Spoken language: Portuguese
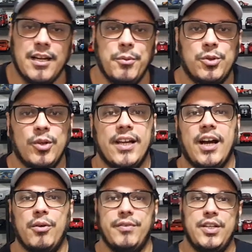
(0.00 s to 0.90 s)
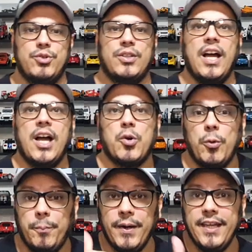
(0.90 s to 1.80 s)
tá muito legal o vídeo, tá?
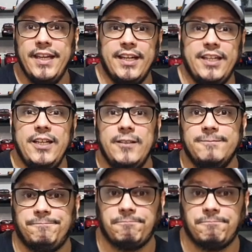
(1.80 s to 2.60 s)
Acompanhem aí.